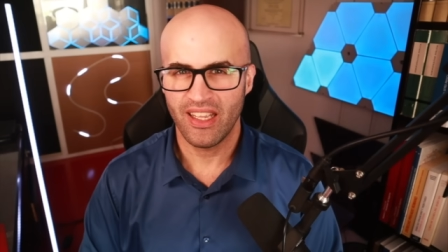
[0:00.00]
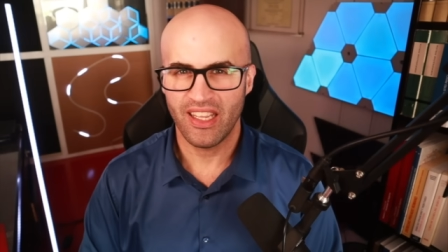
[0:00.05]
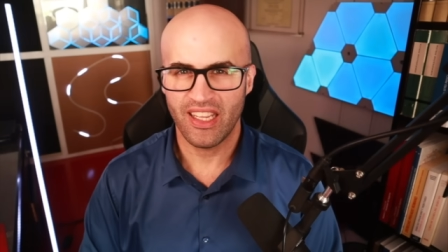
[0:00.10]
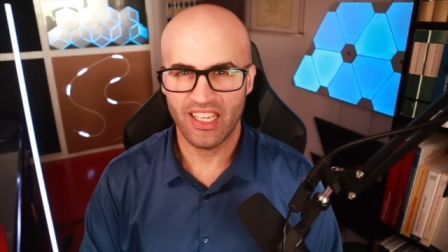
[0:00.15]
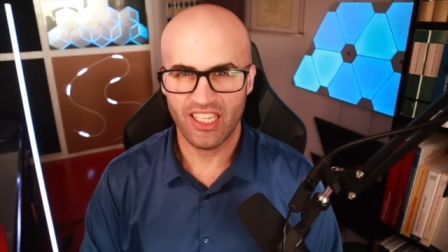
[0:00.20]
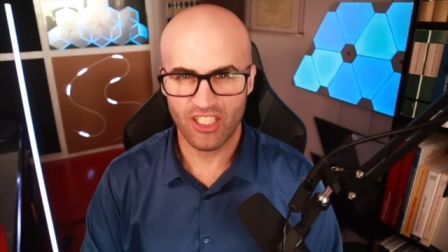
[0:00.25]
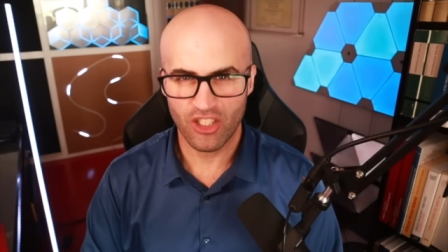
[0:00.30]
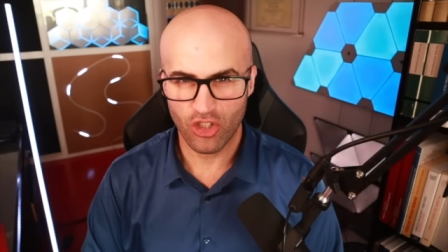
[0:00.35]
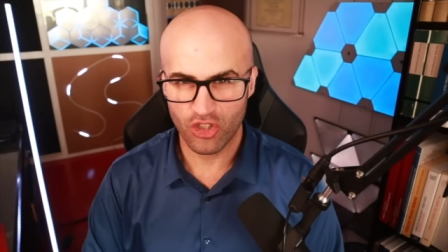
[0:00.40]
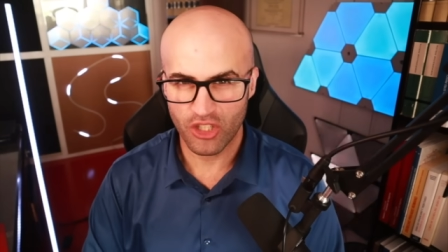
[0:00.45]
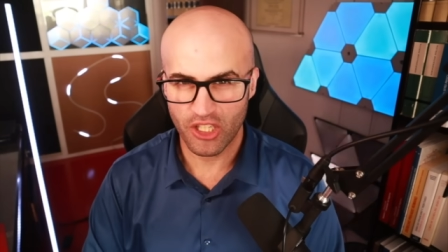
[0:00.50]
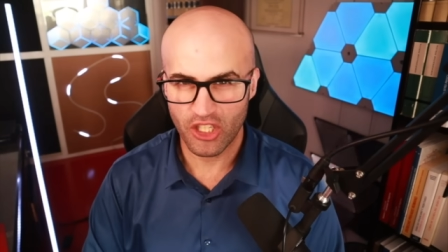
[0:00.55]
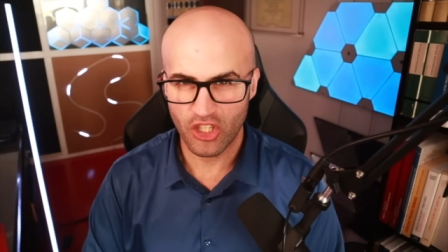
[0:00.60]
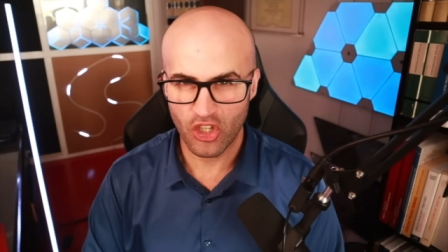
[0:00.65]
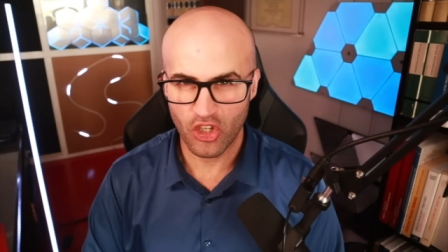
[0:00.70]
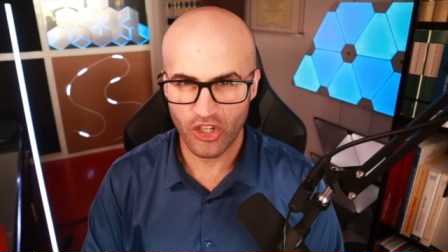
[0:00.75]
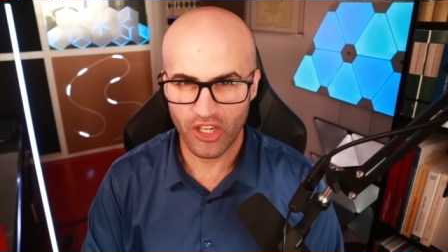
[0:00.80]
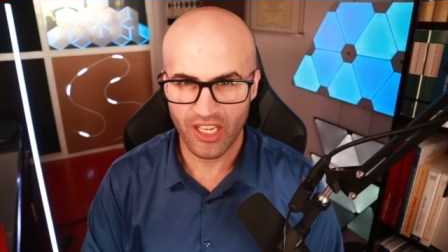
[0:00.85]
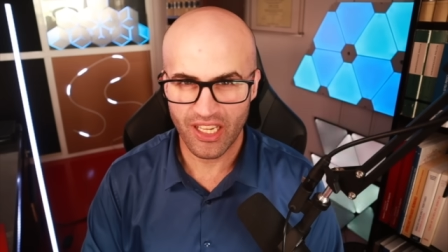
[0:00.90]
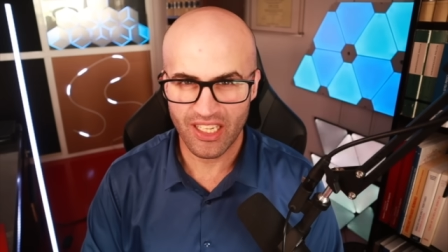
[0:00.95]
estos
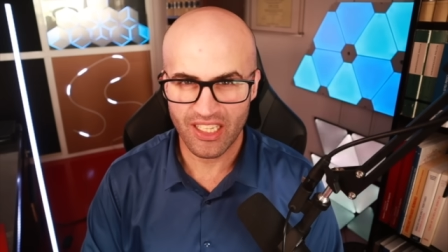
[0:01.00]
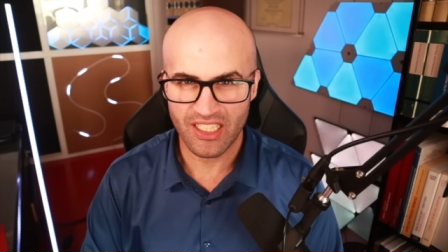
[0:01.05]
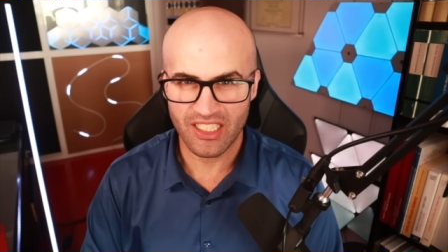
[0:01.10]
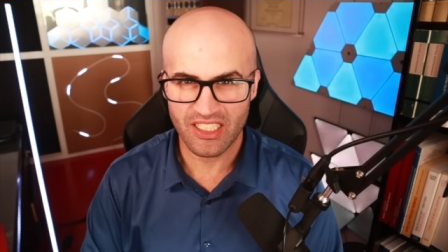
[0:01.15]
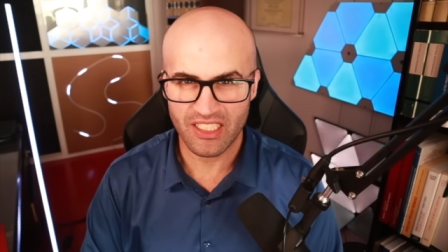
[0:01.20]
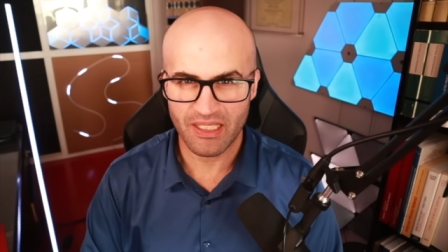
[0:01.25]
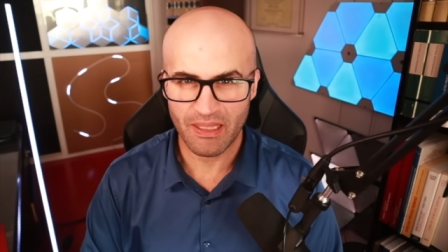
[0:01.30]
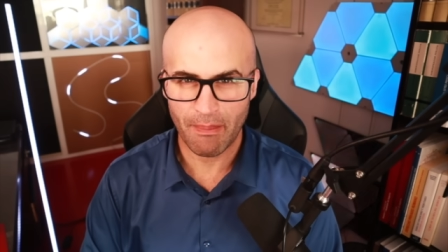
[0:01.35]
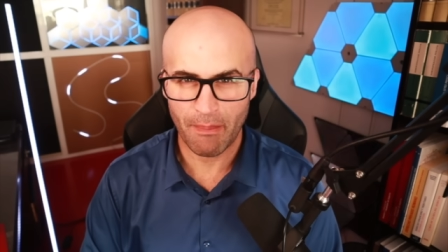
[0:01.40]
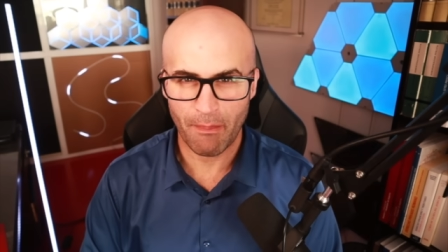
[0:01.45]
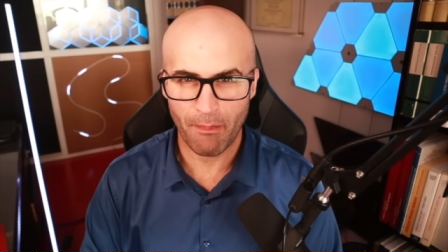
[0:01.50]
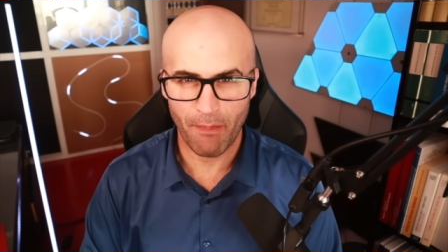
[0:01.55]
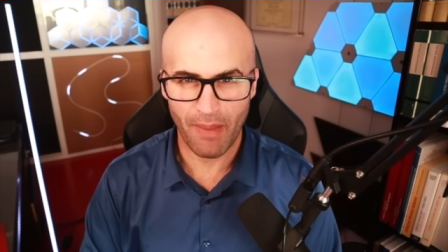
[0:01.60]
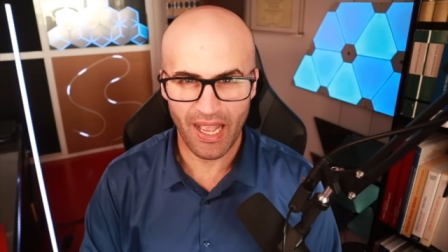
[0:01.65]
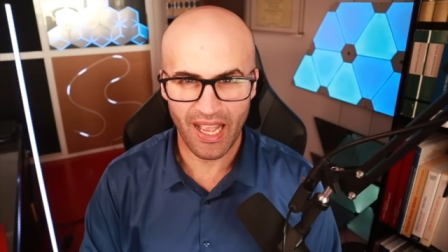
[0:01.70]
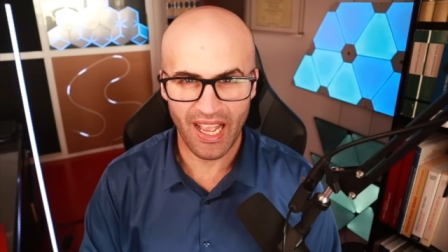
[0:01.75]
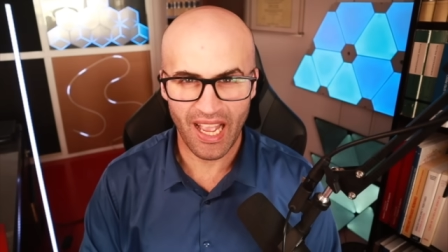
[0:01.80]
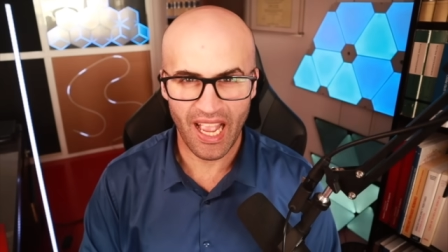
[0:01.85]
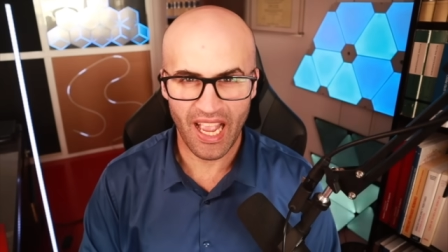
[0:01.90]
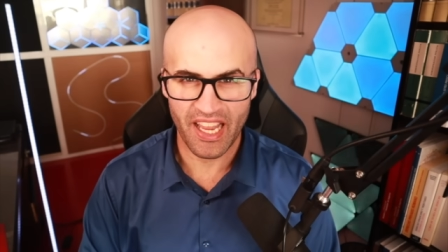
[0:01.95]
señores
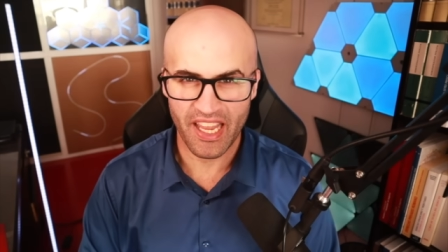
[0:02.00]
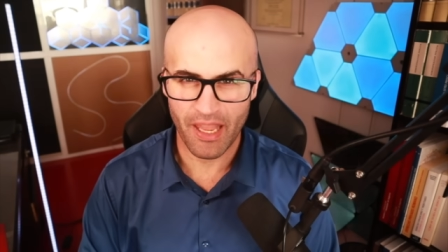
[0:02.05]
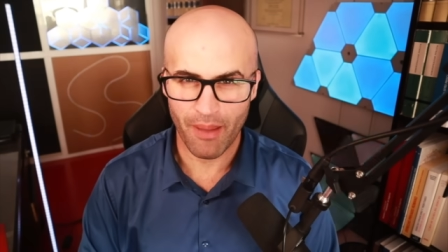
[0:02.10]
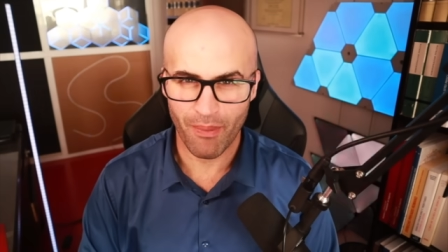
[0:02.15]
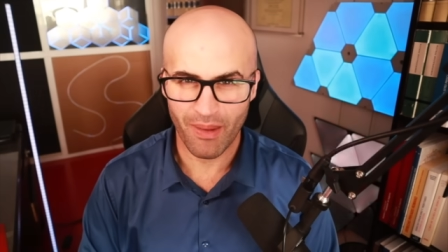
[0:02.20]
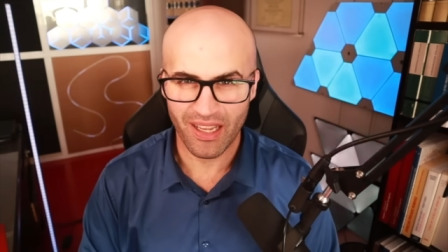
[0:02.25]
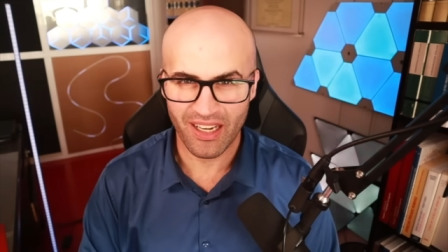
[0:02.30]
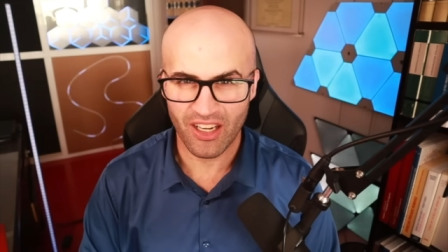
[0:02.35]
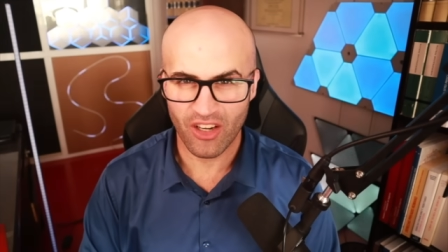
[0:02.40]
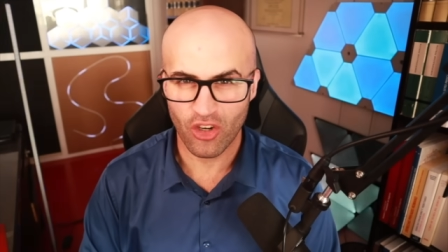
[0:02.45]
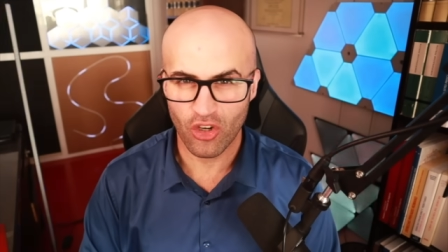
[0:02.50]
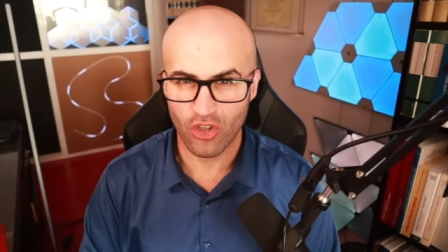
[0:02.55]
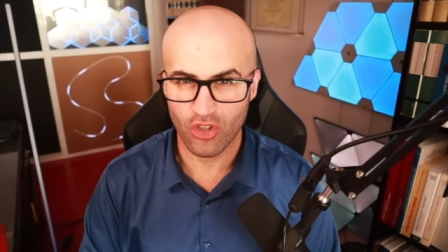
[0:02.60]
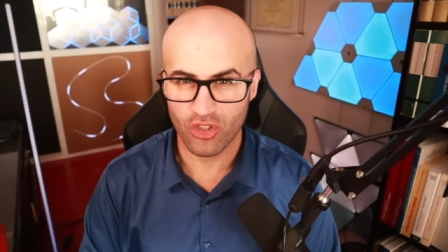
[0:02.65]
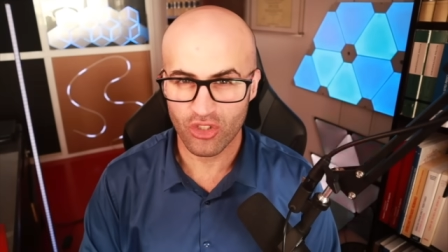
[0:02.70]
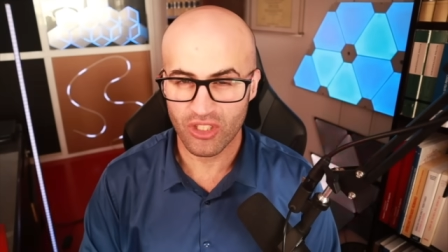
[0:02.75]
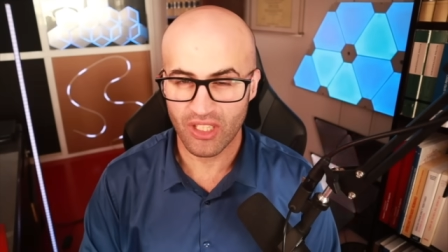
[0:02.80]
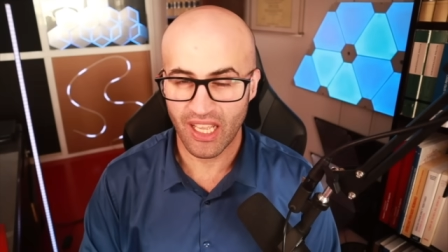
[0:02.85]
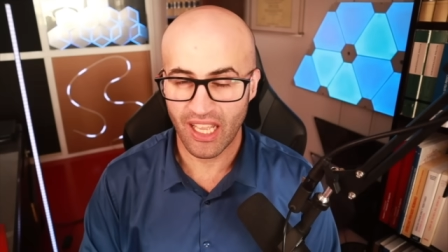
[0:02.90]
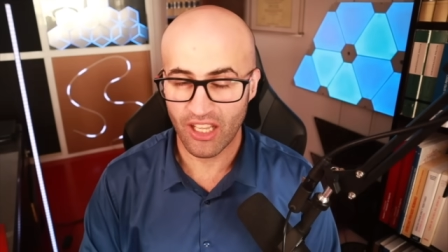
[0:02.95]
van a llevarnos